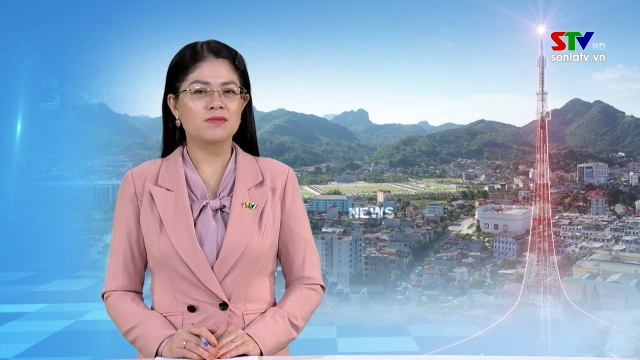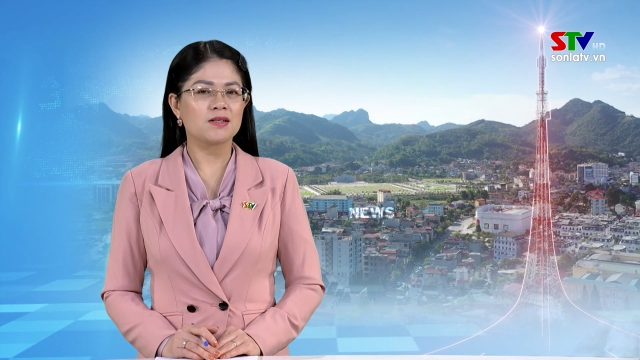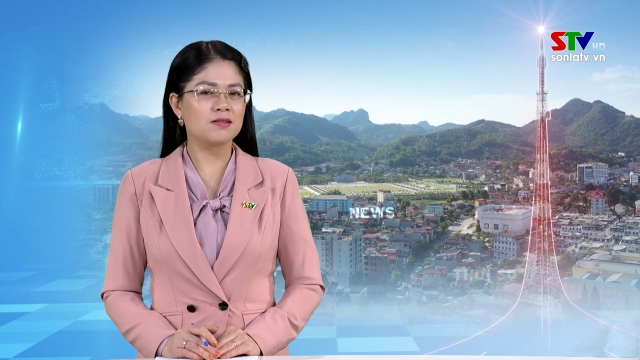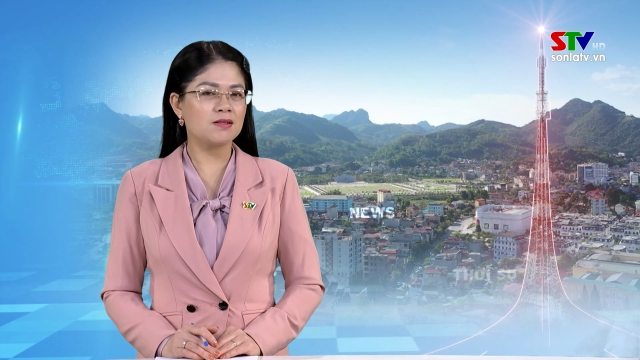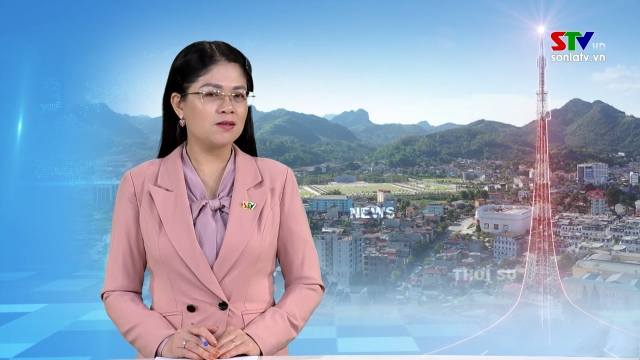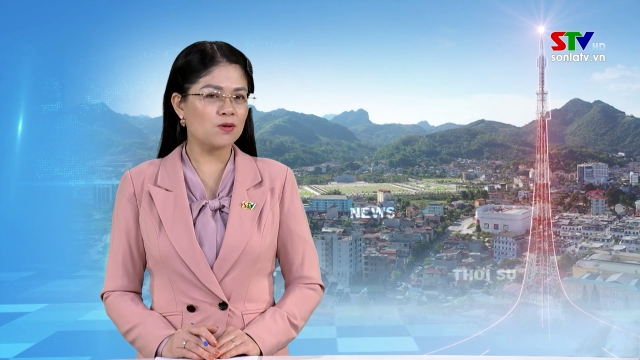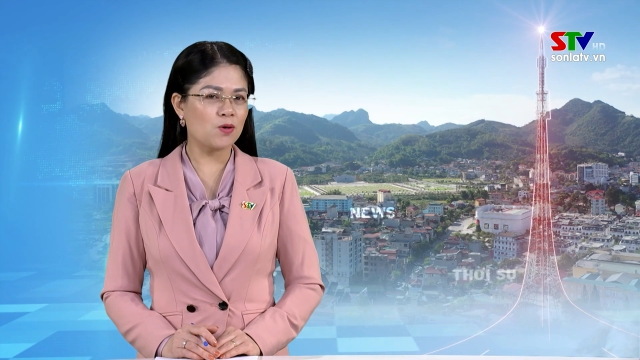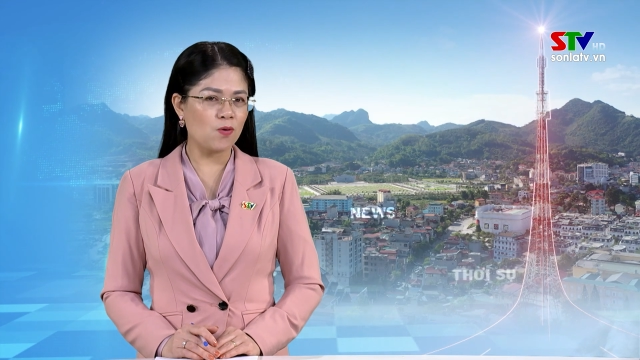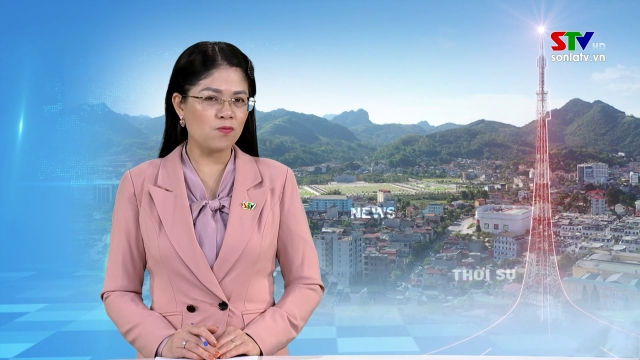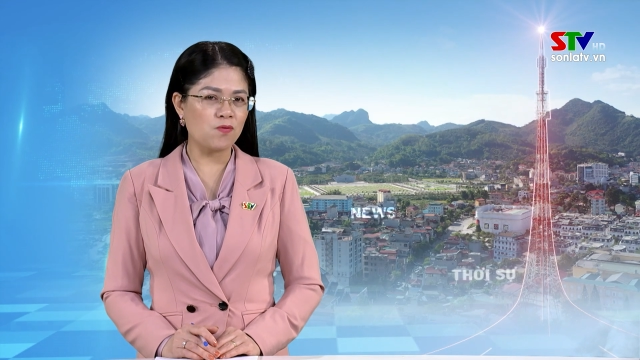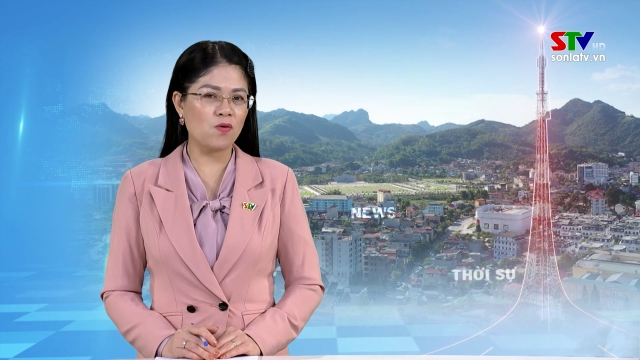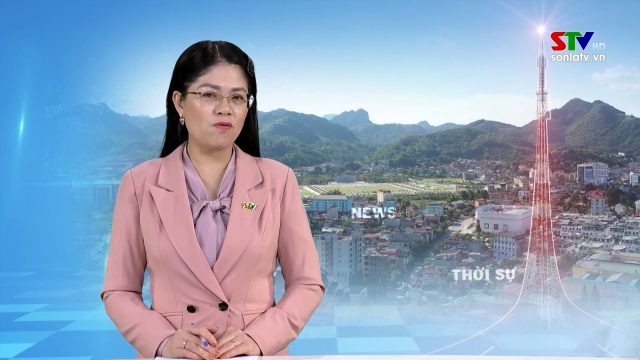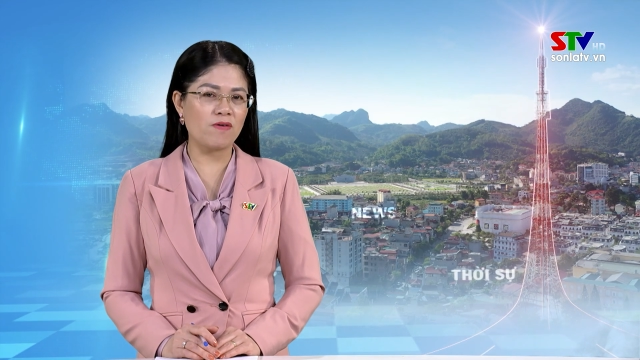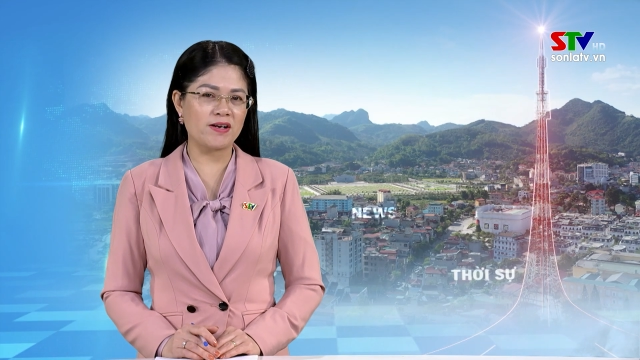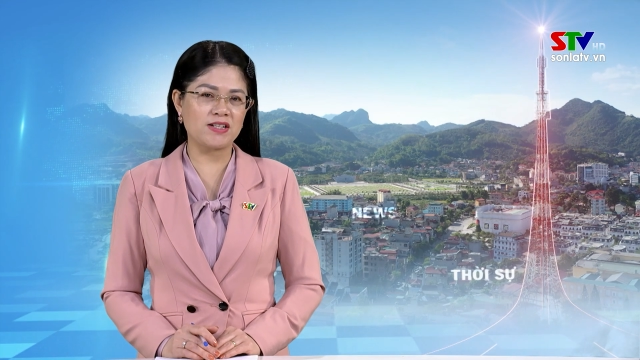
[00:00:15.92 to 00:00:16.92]
Dự cổ
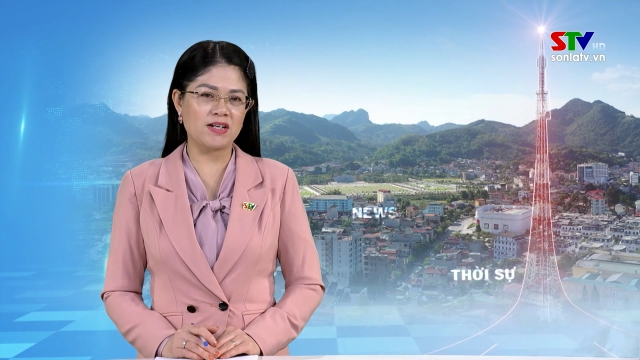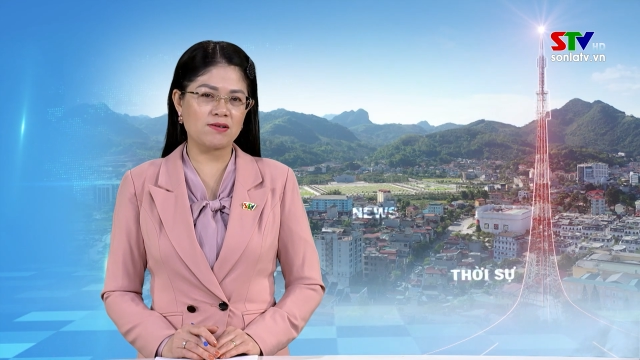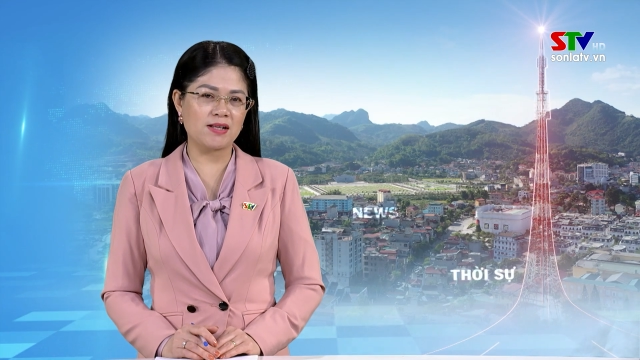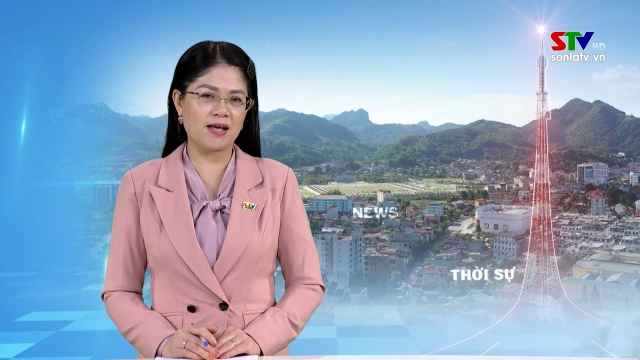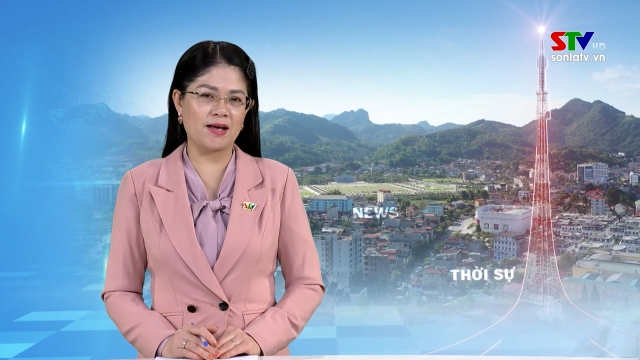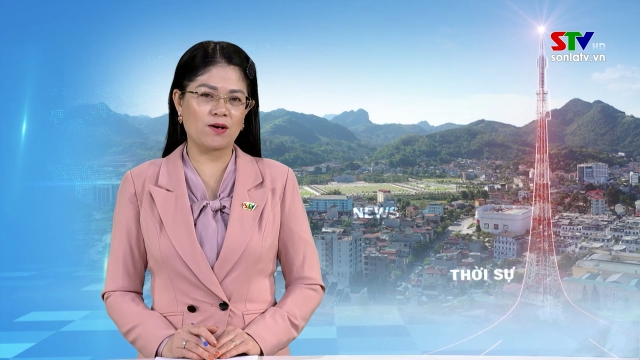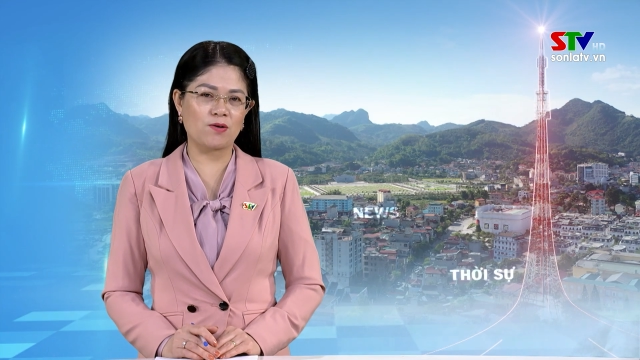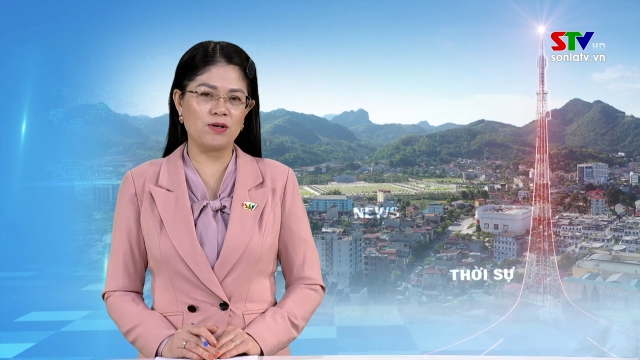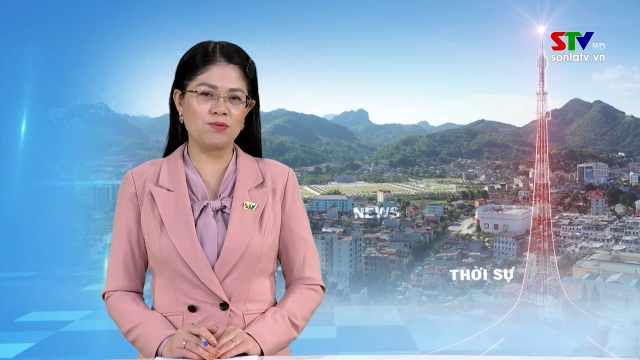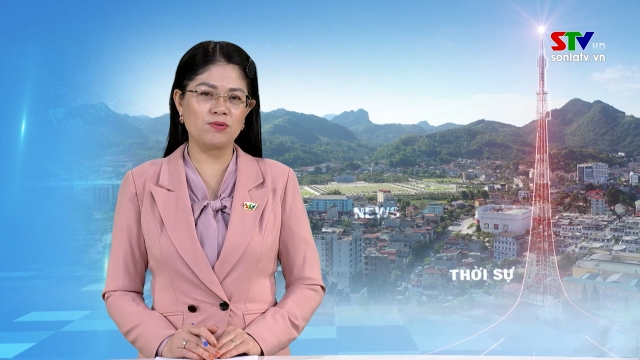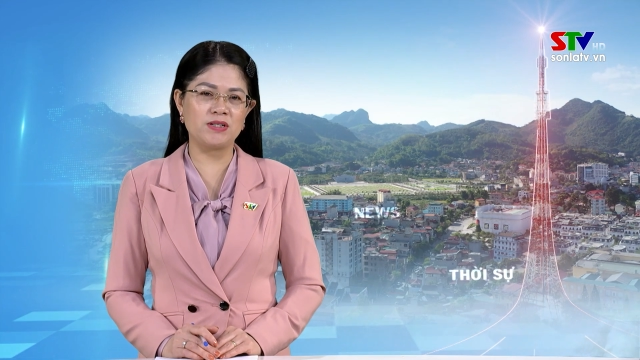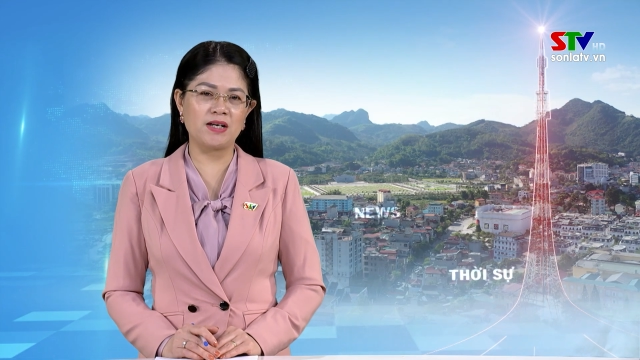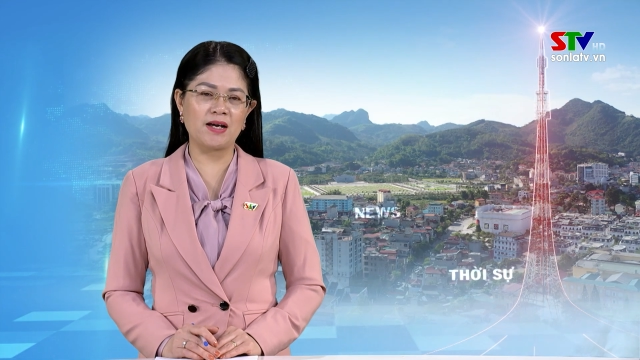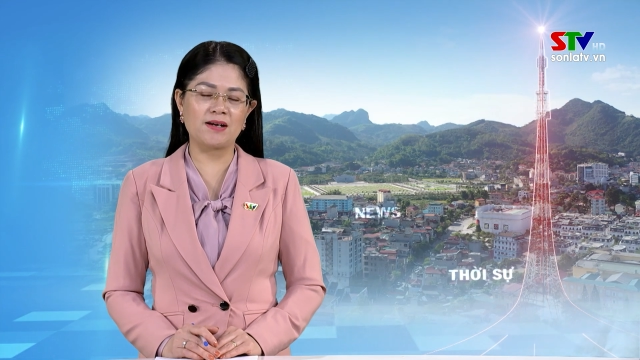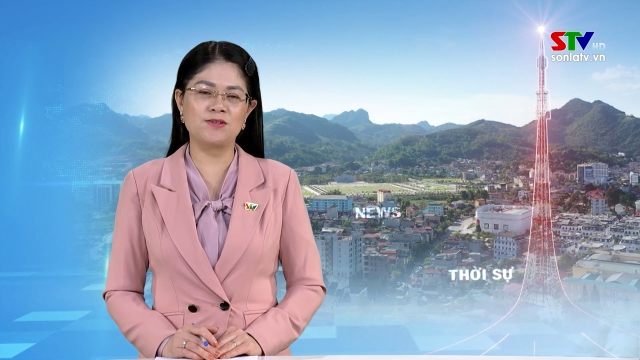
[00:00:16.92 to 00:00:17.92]
vũ và trao giải có đồng
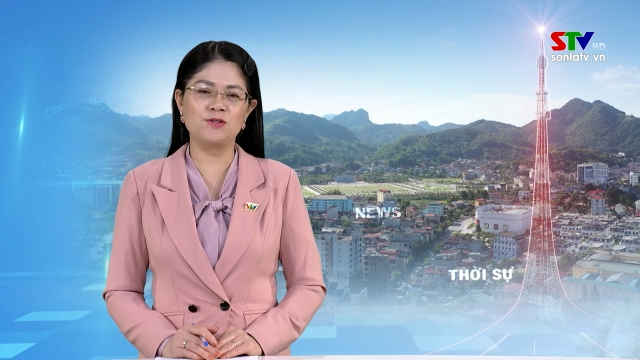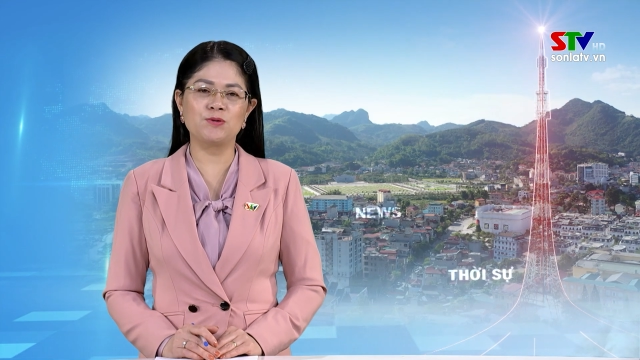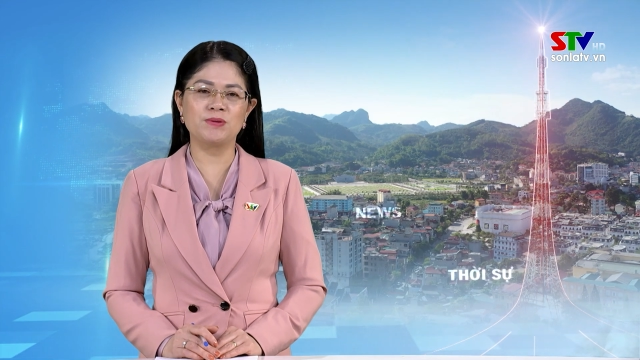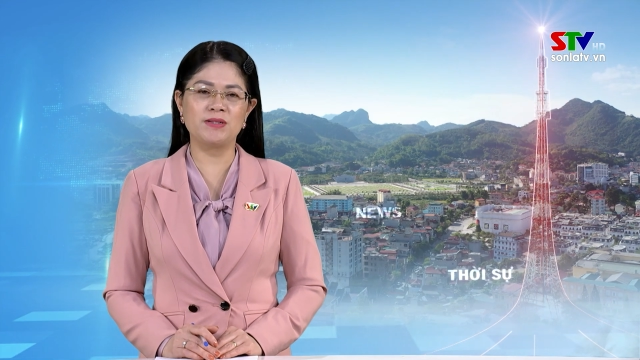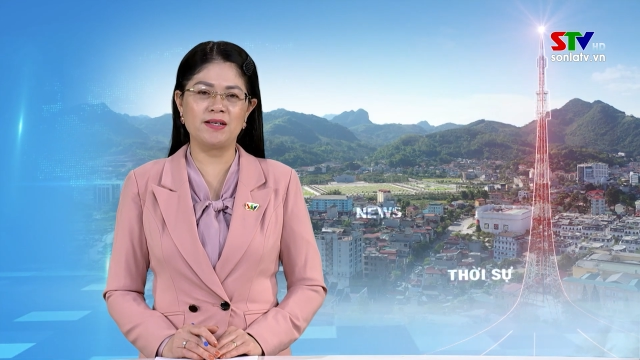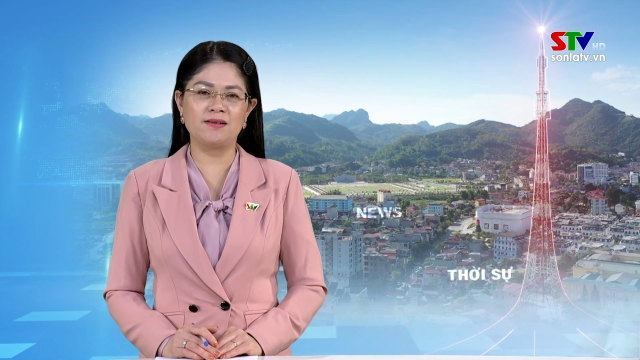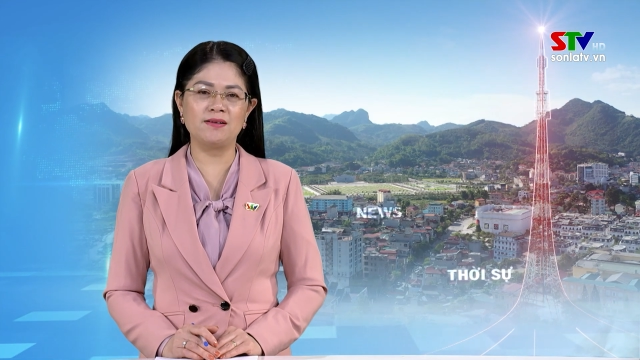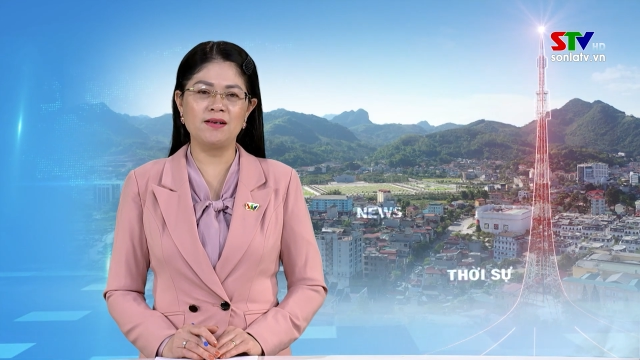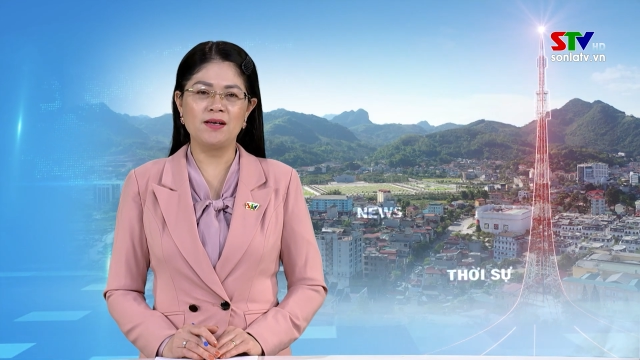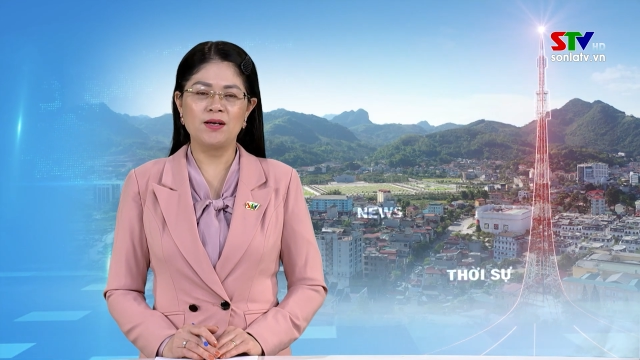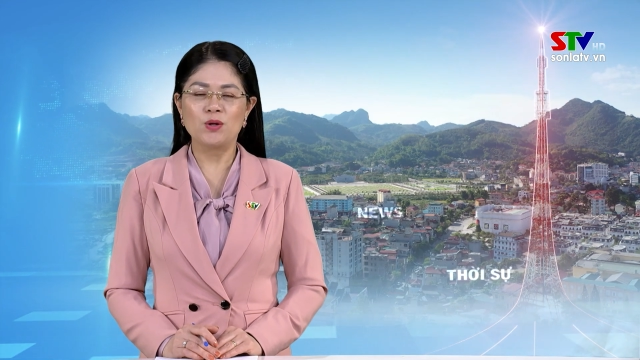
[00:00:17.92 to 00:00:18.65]
chí Hà Trung Chiến,